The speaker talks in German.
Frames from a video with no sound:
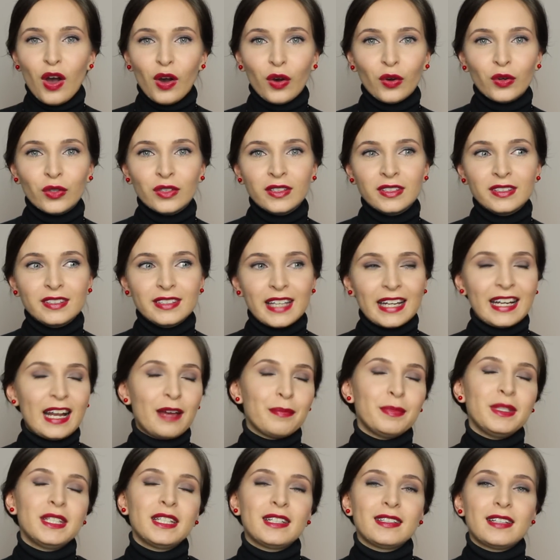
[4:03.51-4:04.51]
Und dann
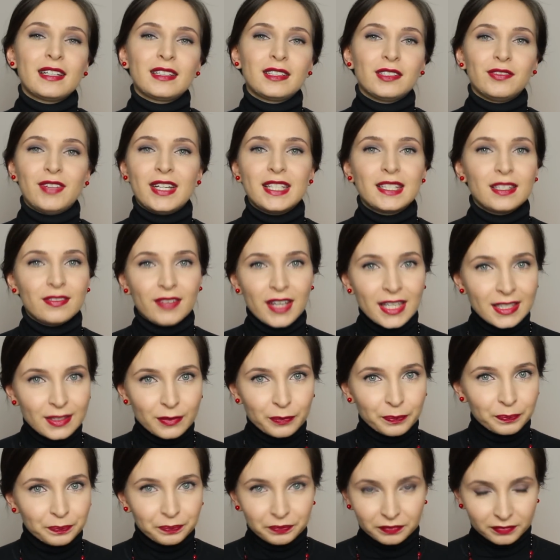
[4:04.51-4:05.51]
habe ich gesagt, weißt du was?
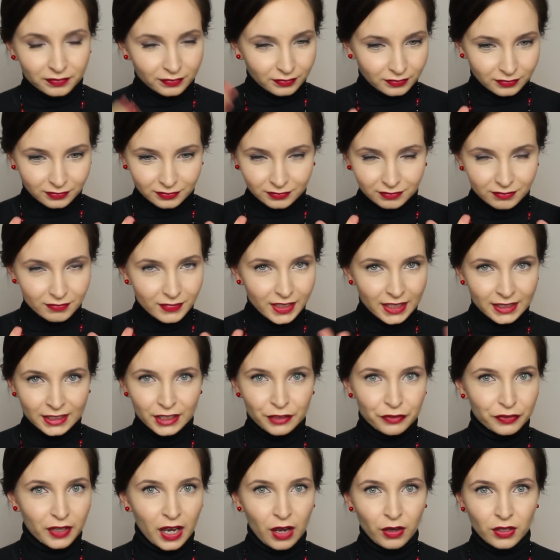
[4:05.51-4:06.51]

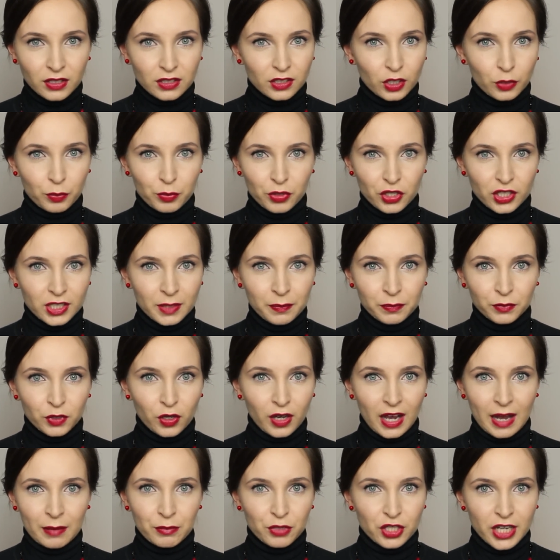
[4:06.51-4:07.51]
Die Frau ist doch bestimmt
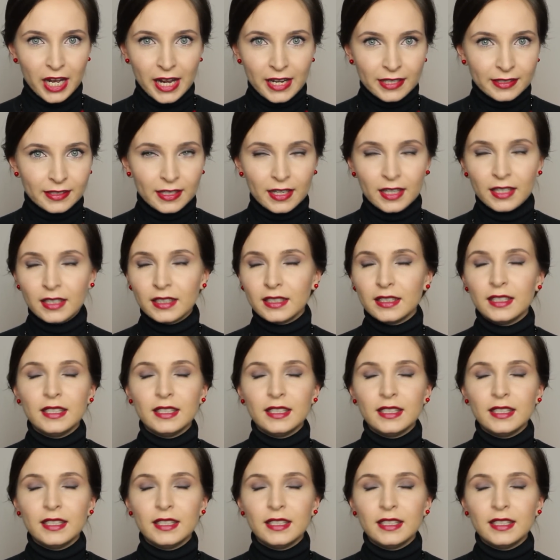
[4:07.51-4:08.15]
noch am Schalter.